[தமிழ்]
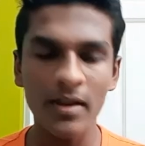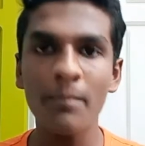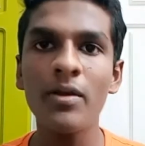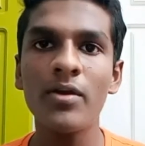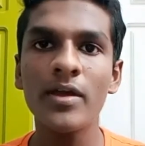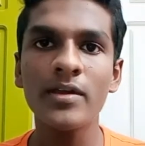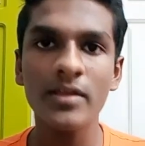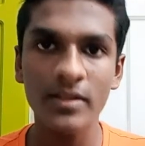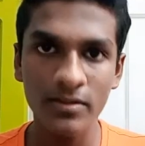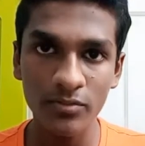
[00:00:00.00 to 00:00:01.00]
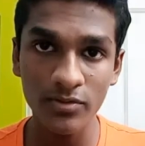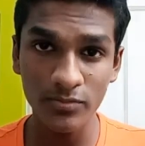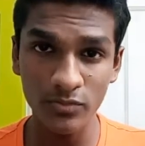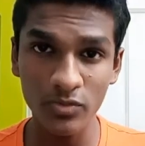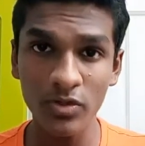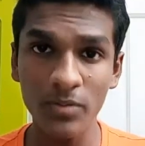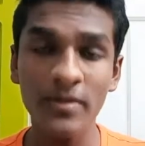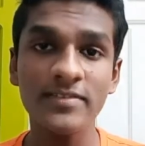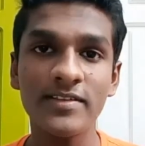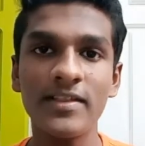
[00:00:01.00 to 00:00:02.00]
நம்மளோட ஒரு
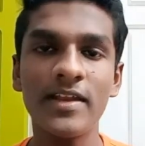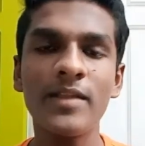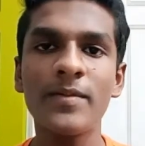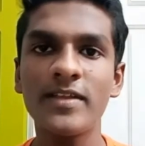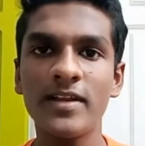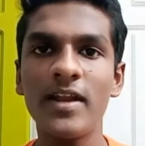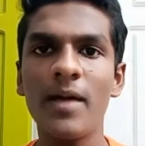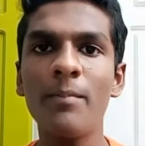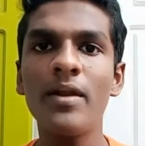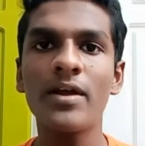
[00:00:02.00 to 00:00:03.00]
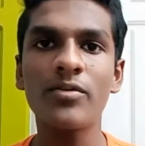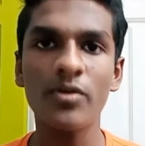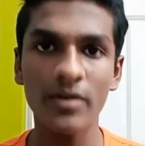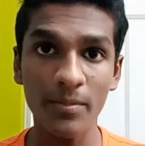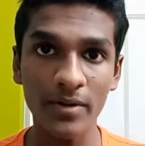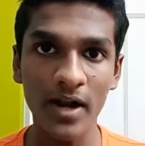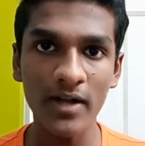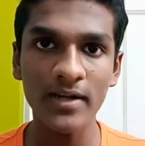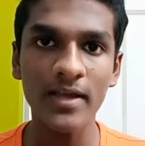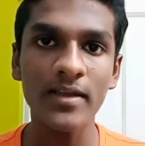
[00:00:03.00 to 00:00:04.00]
துக்கமான செய்தி தான் என்னன்னு பார்த்தீங்கன்னா நம்மளை நம்ம
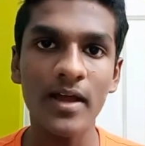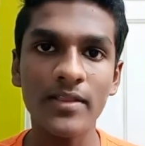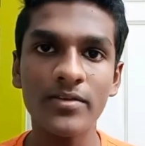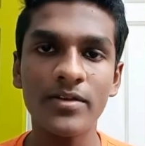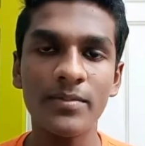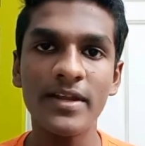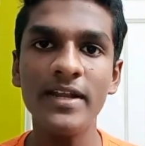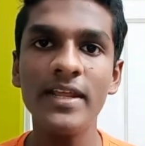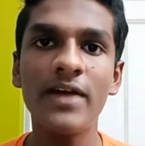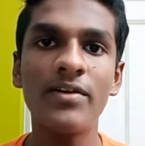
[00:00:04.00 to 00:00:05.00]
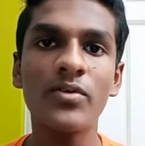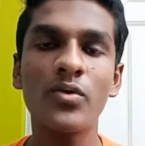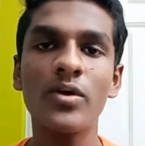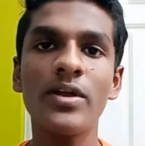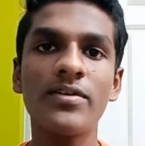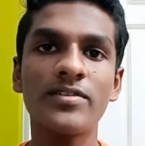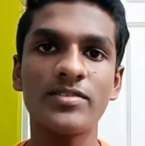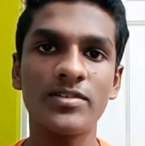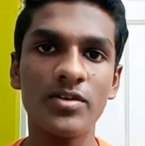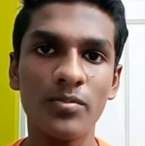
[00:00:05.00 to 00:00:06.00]
நாட்டில் அதாவது நம்ம இந்தியாவில் கொரோனா வைரஸ்
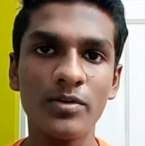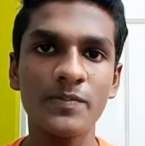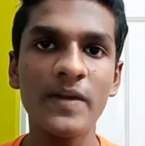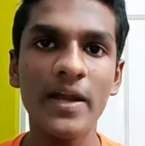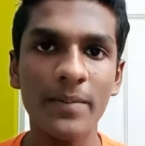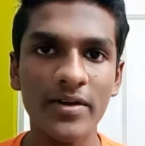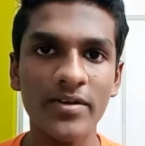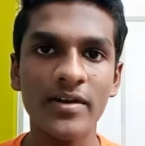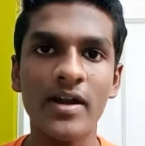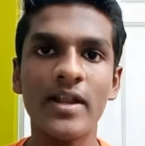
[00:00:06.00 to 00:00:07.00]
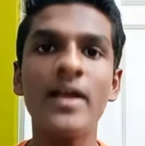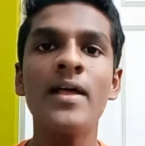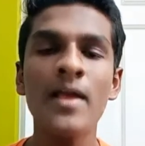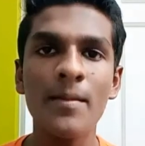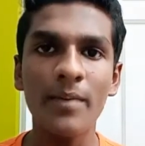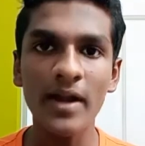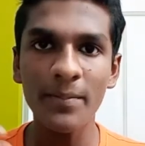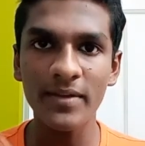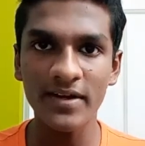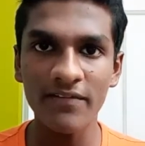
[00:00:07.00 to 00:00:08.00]
வந்துட்டு ரொம்ப ஸ்பீடாக பரவுறதுனால பல
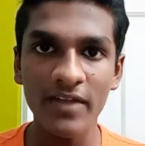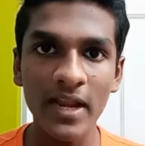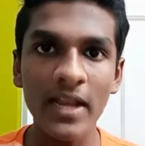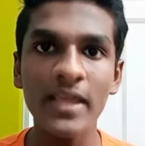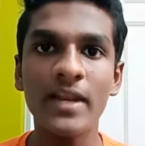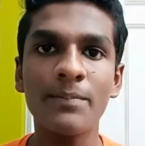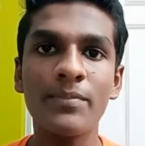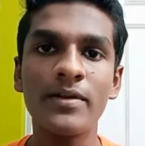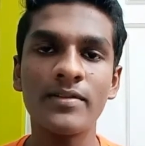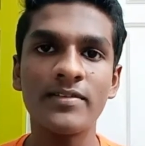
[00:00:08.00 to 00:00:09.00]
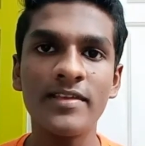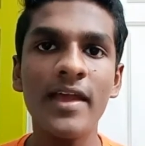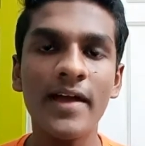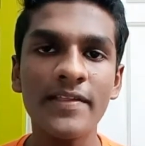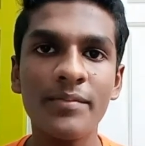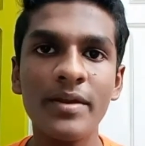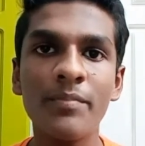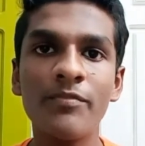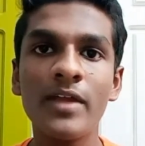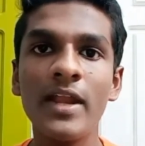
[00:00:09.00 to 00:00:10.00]
பேருக்கு வேலை இழப்பு இருந்துச்சு அதே மாதிரி
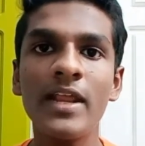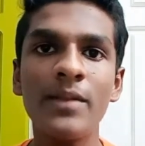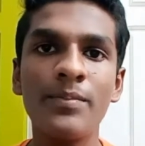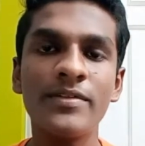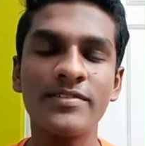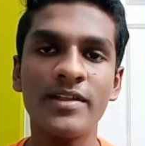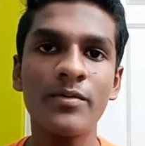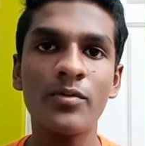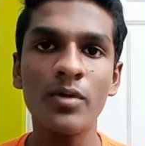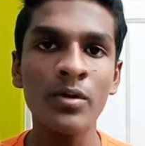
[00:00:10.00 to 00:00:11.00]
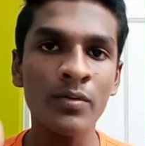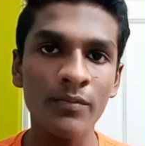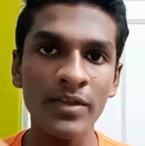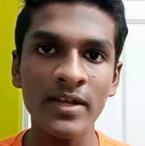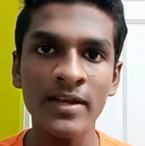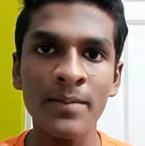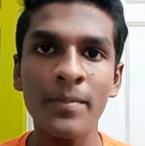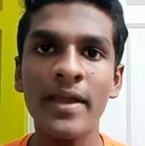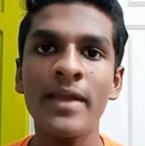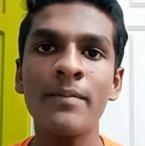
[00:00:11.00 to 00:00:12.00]
வேலை இழப்பு இருந்துச்சுன்னா வீட்டில் இருக்க
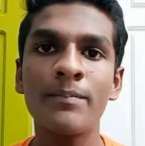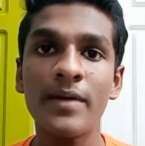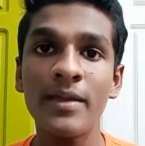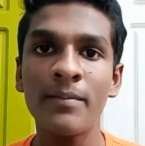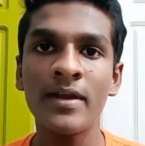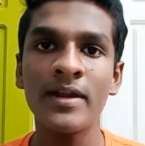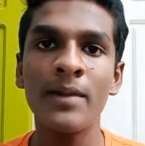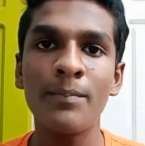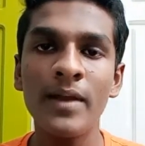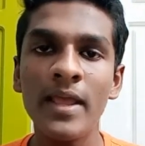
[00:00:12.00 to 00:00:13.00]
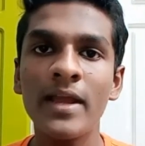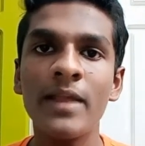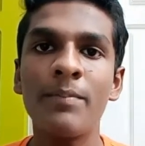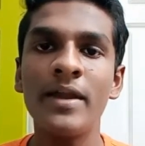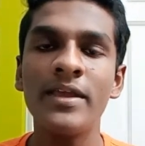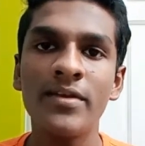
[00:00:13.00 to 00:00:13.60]
பய பயமார்கள் பிள்ளைகளை படிக்க